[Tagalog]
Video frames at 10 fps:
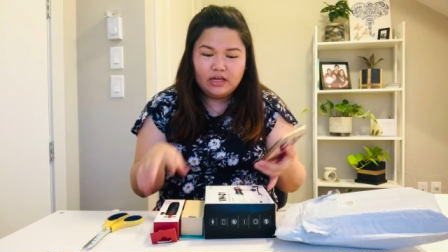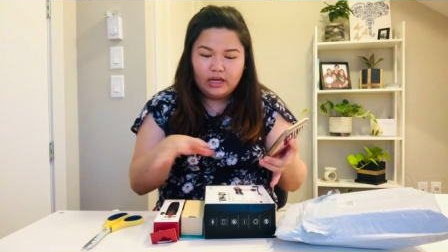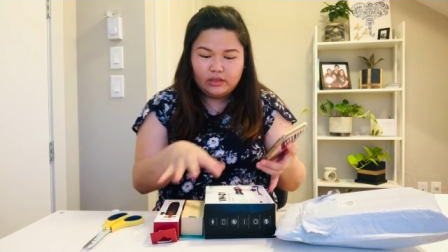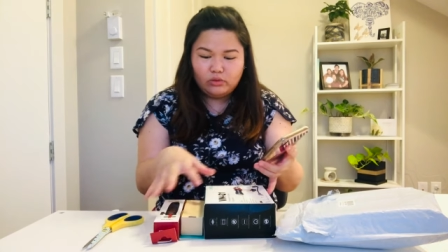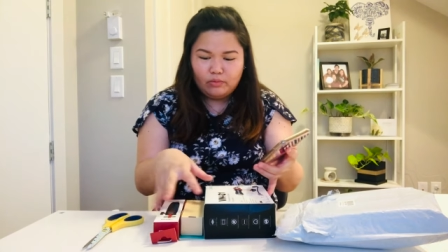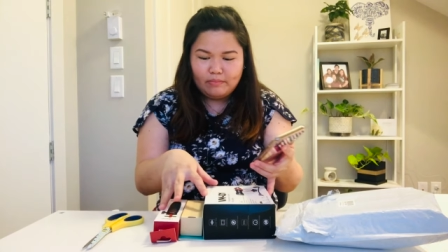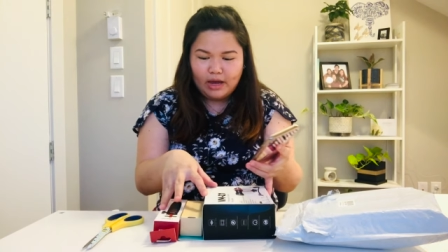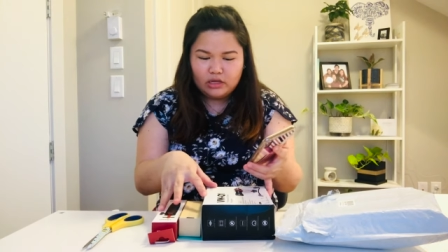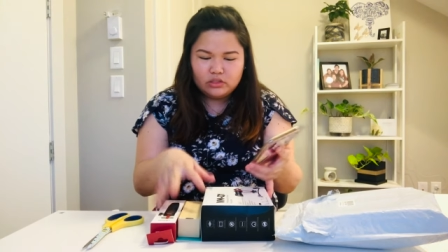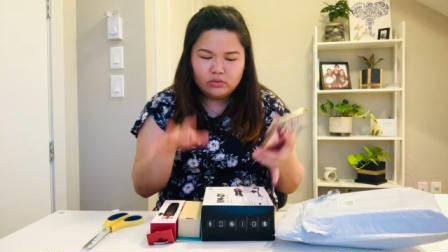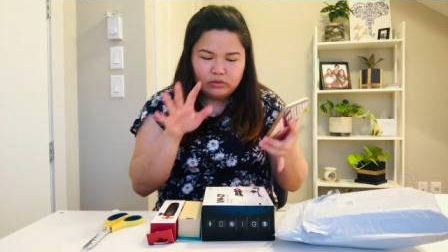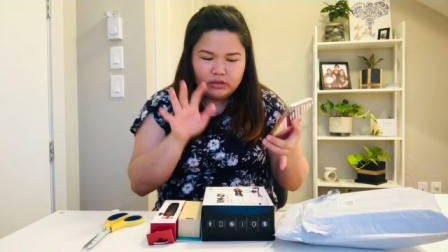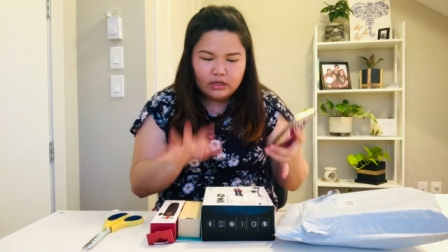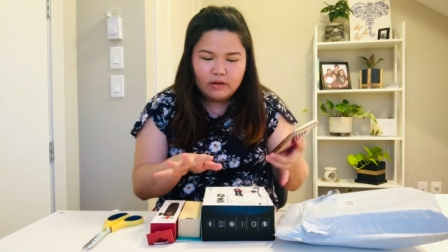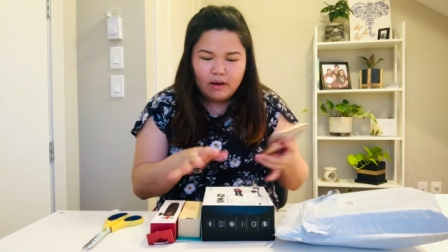na ito yung package. So,
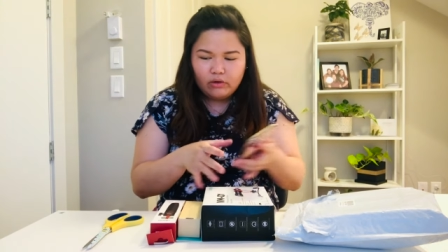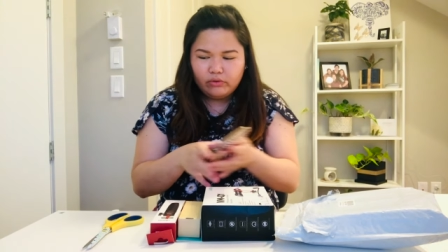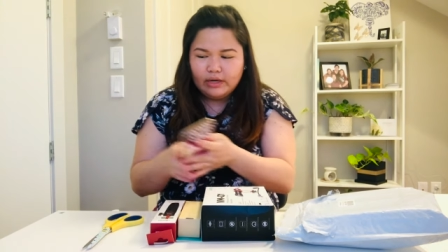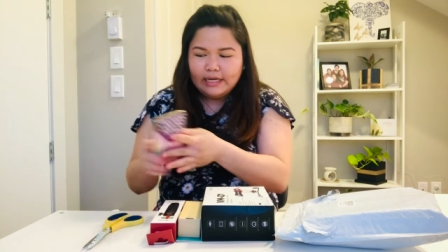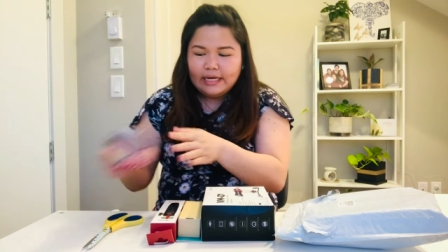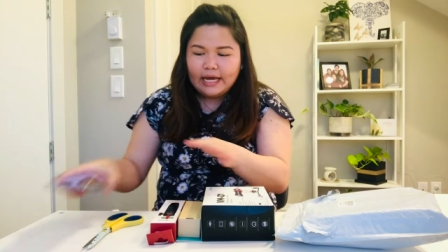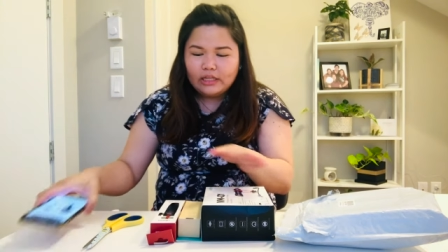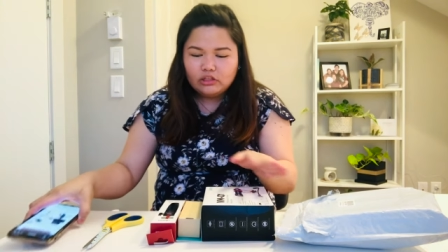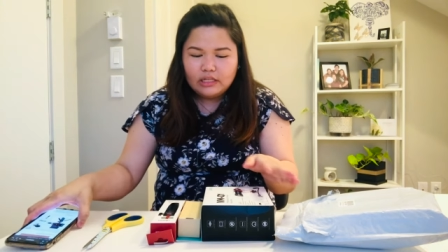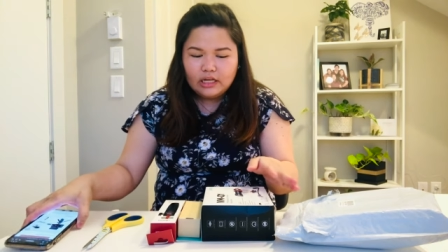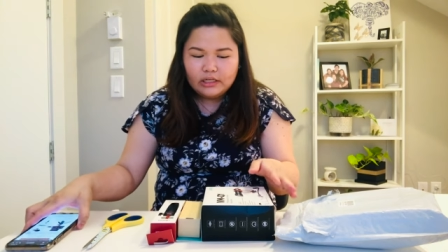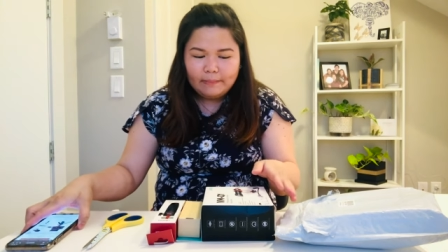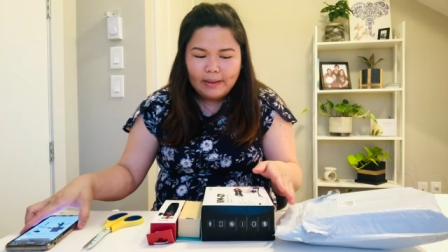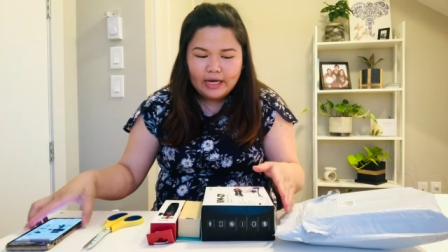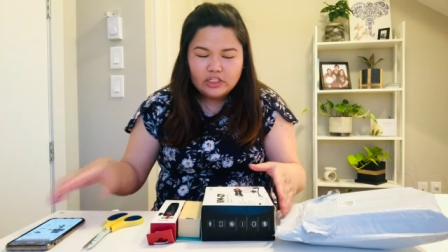ginawa ko, ito na lang yung
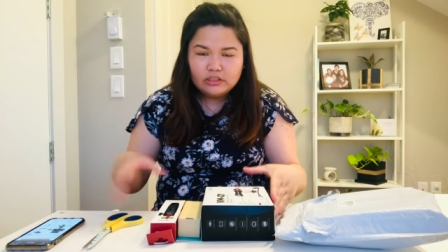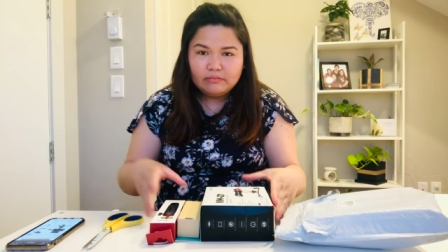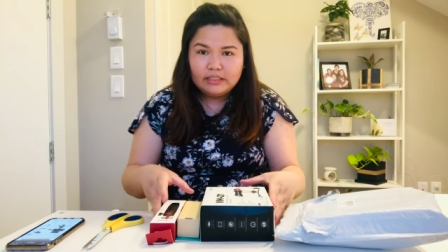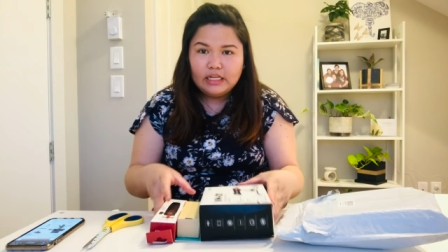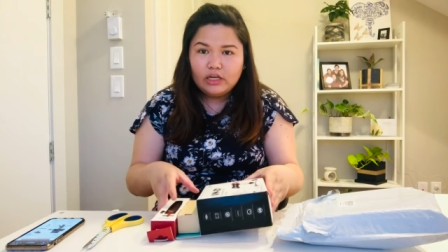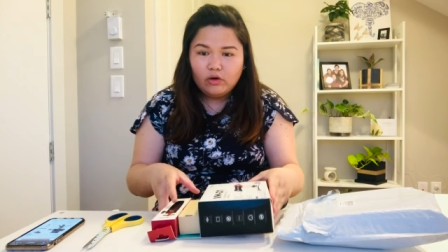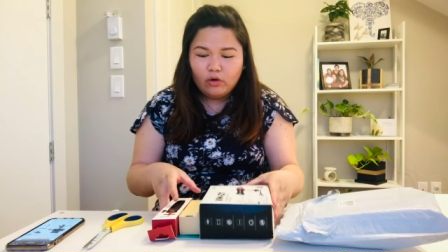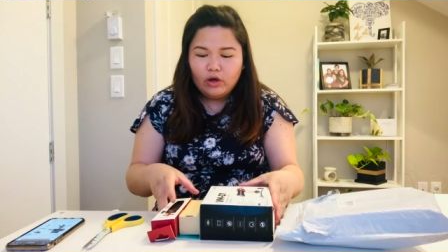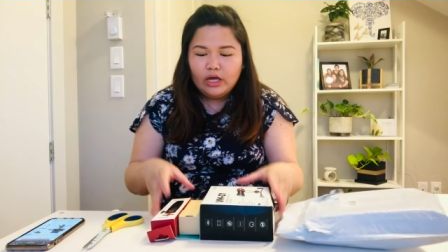package na binili ko.